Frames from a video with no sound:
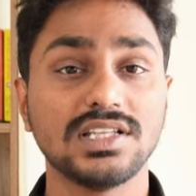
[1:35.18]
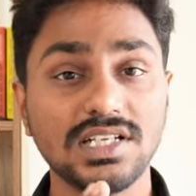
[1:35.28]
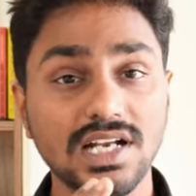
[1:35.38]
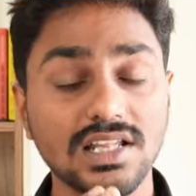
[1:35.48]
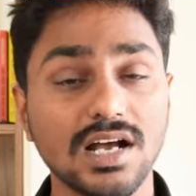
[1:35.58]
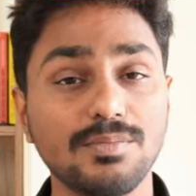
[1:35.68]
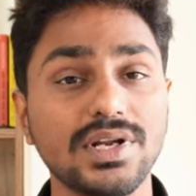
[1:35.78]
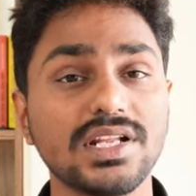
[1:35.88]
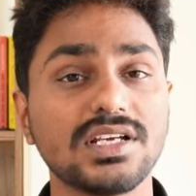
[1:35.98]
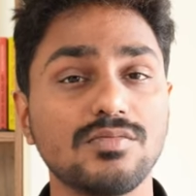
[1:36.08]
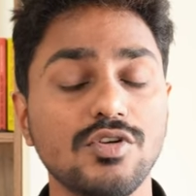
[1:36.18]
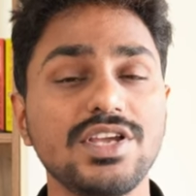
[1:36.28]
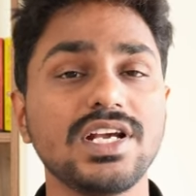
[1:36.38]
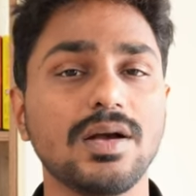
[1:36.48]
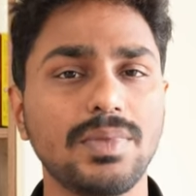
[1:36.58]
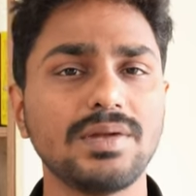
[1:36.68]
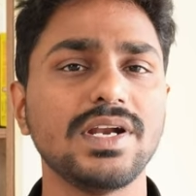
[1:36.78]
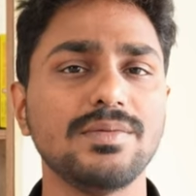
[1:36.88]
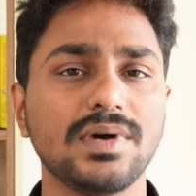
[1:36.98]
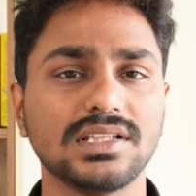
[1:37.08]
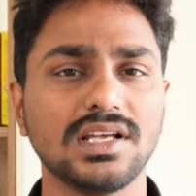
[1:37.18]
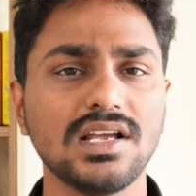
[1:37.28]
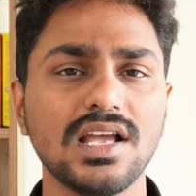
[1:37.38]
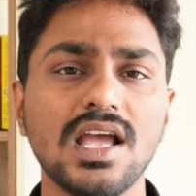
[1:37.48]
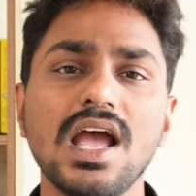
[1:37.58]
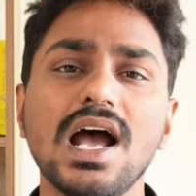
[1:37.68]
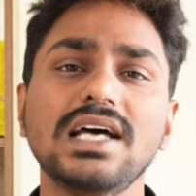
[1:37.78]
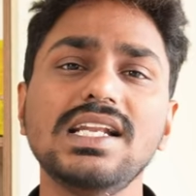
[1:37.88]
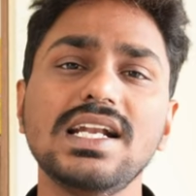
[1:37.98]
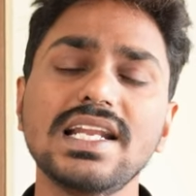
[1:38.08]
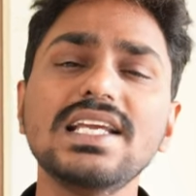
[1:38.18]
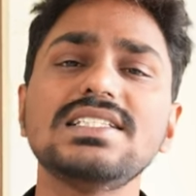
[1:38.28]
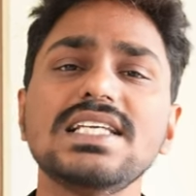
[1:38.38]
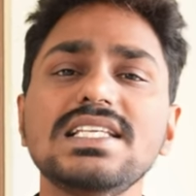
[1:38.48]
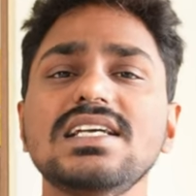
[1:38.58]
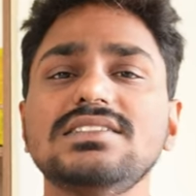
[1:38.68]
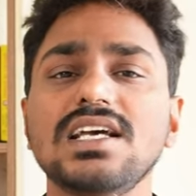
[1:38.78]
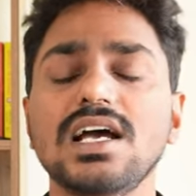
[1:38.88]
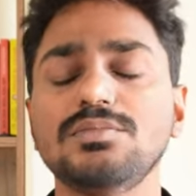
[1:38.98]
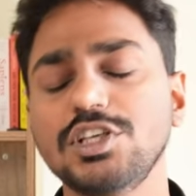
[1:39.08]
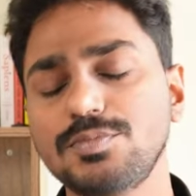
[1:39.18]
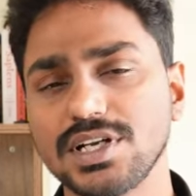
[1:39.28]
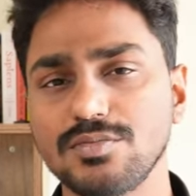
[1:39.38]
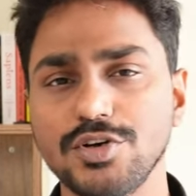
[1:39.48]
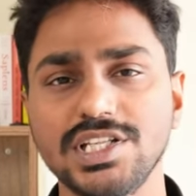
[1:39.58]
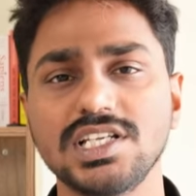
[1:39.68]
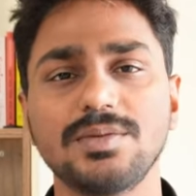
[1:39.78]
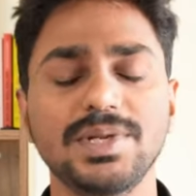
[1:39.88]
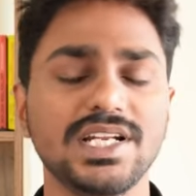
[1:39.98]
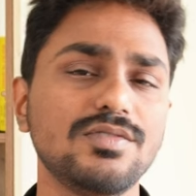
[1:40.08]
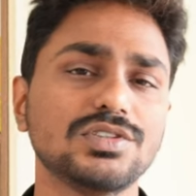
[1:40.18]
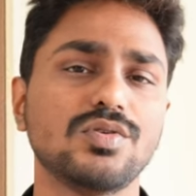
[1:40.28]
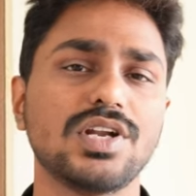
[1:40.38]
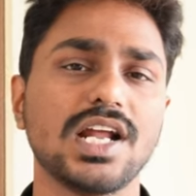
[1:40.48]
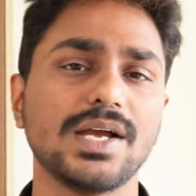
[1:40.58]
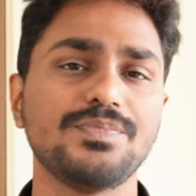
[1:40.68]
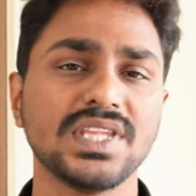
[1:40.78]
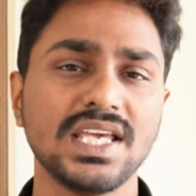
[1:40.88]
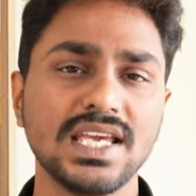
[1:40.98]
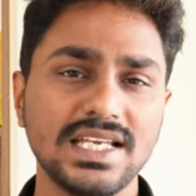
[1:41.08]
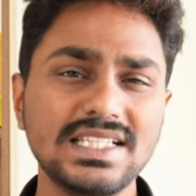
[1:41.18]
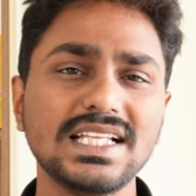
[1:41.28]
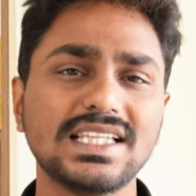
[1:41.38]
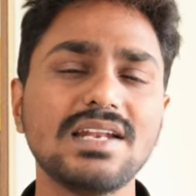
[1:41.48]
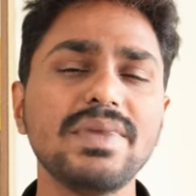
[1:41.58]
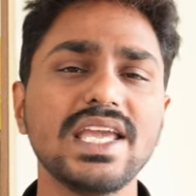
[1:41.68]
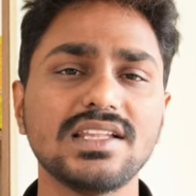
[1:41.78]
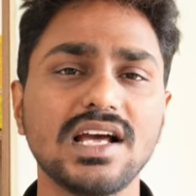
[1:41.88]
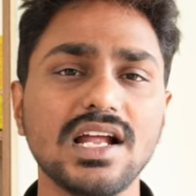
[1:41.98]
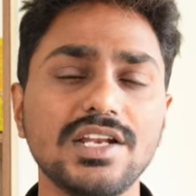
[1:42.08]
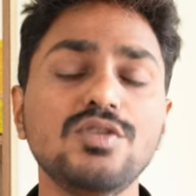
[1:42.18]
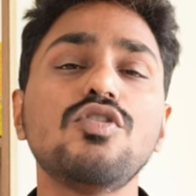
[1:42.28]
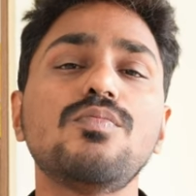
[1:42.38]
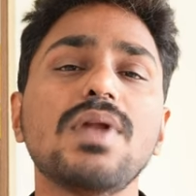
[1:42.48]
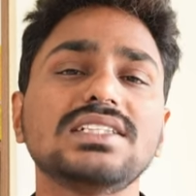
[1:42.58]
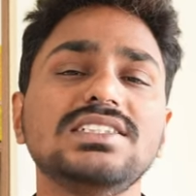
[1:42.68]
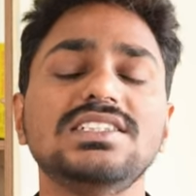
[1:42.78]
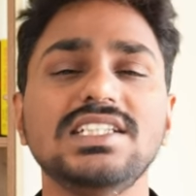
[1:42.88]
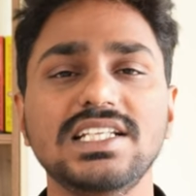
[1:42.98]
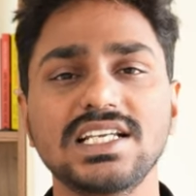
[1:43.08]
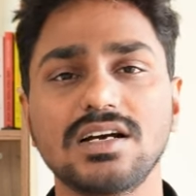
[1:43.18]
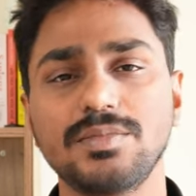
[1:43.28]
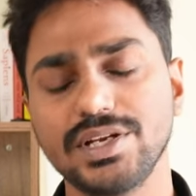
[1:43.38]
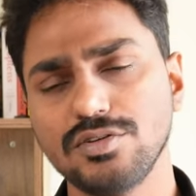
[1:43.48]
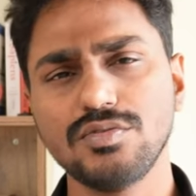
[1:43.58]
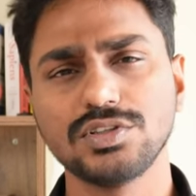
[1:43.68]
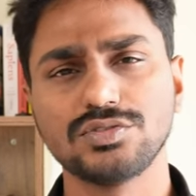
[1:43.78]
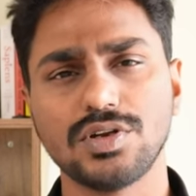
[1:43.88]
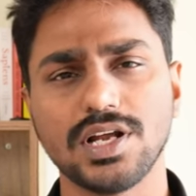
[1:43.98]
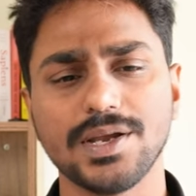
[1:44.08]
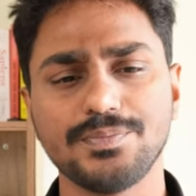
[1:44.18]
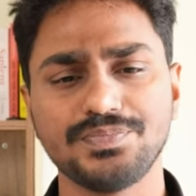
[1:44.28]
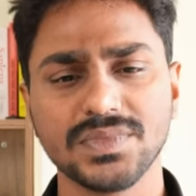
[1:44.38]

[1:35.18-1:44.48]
கற்றுக்கிட்டதுக்கு அப்புறம் இருக்கிற மூளையும் கம்பேர் பண்ணி பார்த்தா அதில் நிறைய சேஞ்சஸை அப்சர்வ் பண்ண முடியுது அப்படின்னு அவங்க சொல்கிறாங்க இந்த தன்மையை தான் நியூரோ பிளாஸ்டிசிட்டி அப்படின்னு அவங்க சொல்கிறாங்க